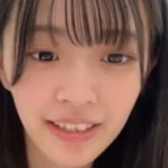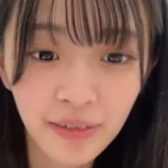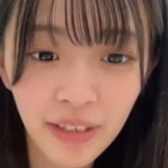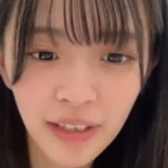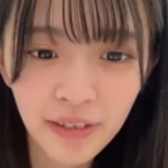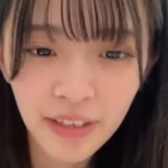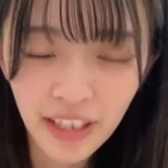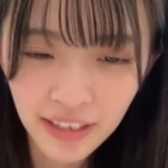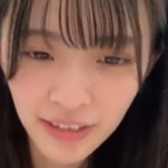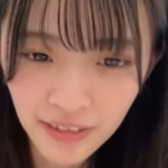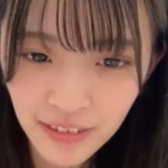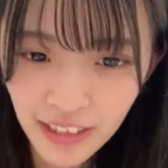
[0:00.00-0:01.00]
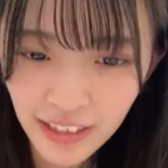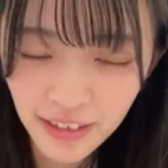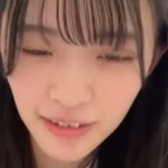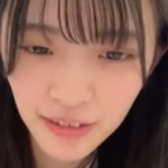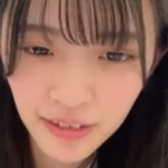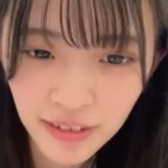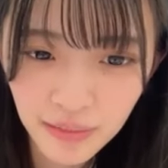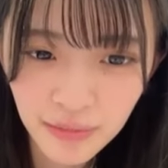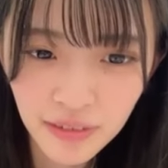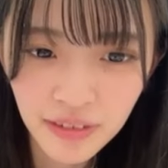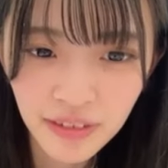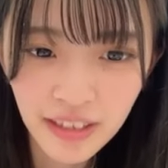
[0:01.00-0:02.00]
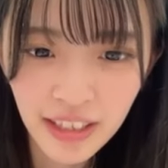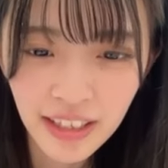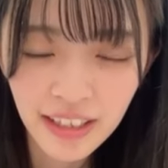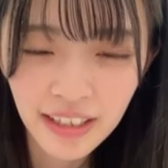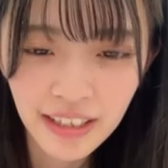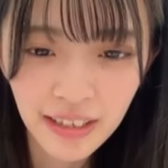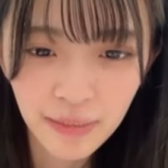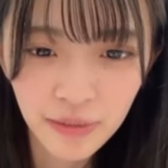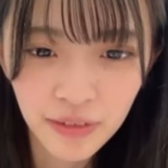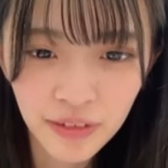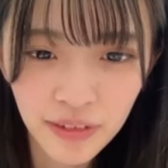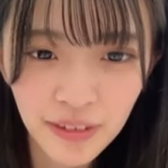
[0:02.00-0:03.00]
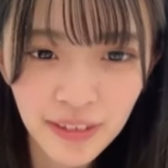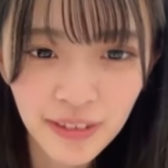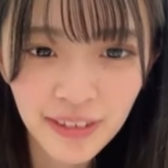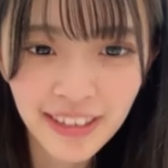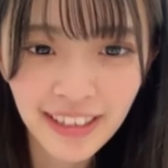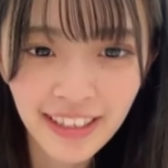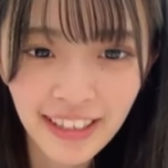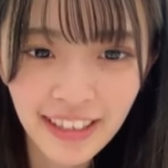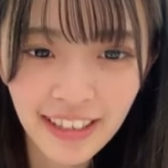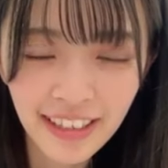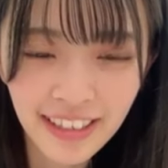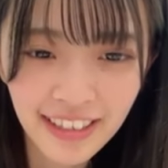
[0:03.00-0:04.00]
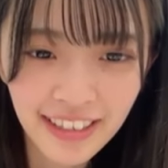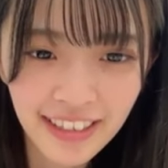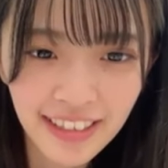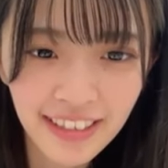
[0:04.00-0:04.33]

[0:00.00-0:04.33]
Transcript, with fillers: たあでも弥生あそうなんやショールームでも予想してたんや